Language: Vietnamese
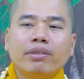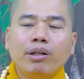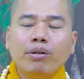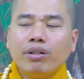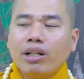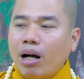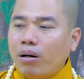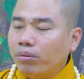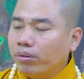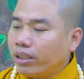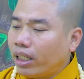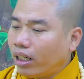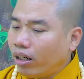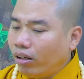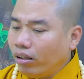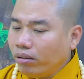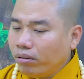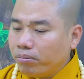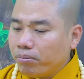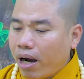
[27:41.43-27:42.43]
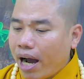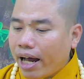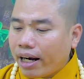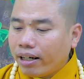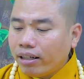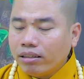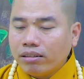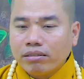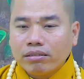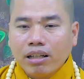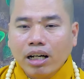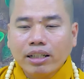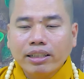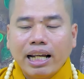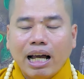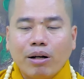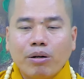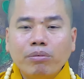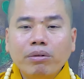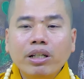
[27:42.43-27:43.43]
nếu không người ta nói bà đó
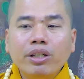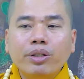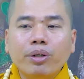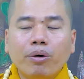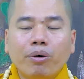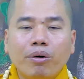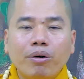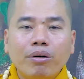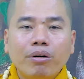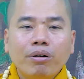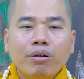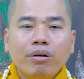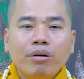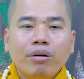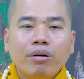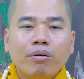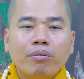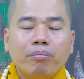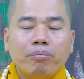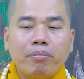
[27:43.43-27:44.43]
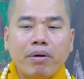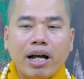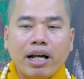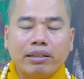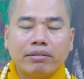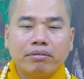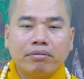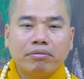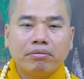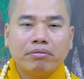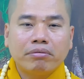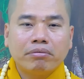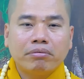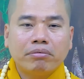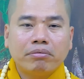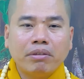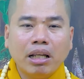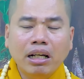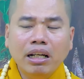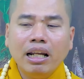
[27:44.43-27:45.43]
từng nào cũng đi chùa mà
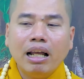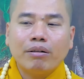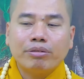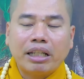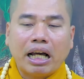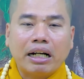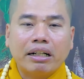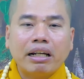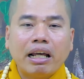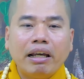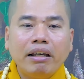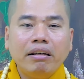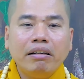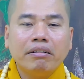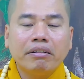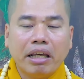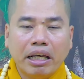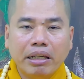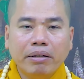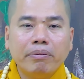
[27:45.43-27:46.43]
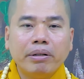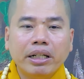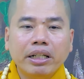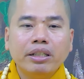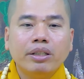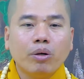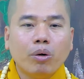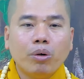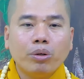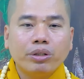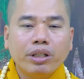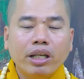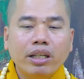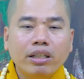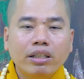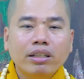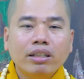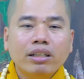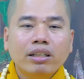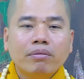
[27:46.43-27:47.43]
tính nào thật nấy gì mà đi chùa
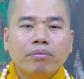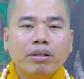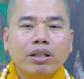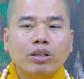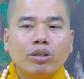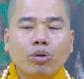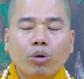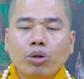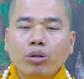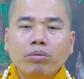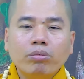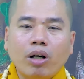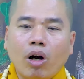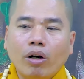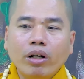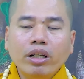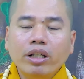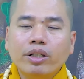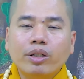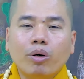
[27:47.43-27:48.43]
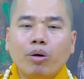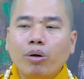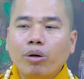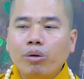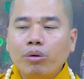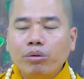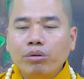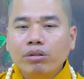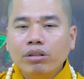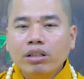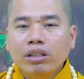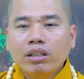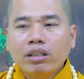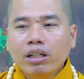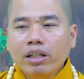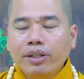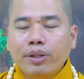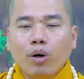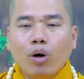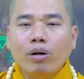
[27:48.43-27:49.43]
chi bây giờ tôi cũng khỏi đi chùa luôn
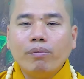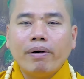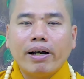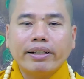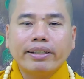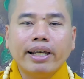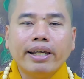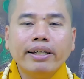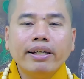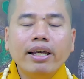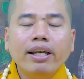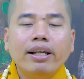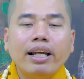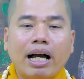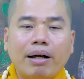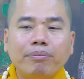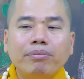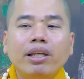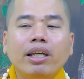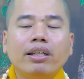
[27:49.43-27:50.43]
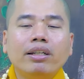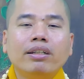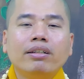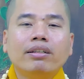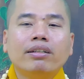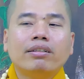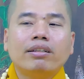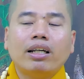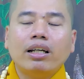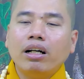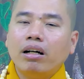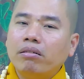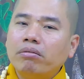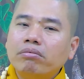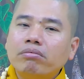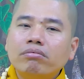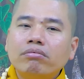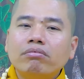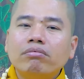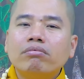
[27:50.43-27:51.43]
đi chùa mà gì đi làm gì thấy không
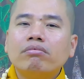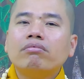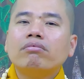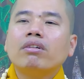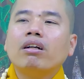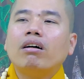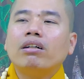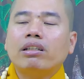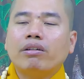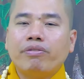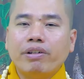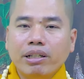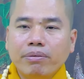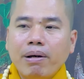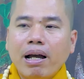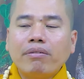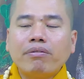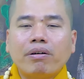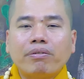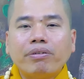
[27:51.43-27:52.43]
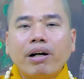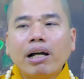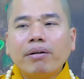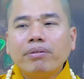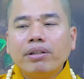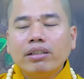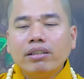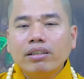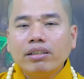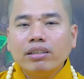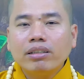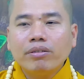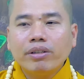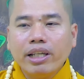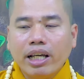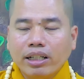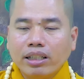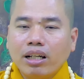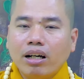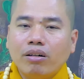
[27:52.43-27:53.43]
đó người ta phỉ bán Phật pháp á
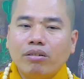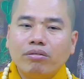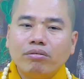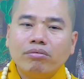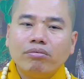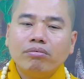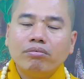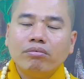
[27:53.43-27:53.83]
giỡn đâu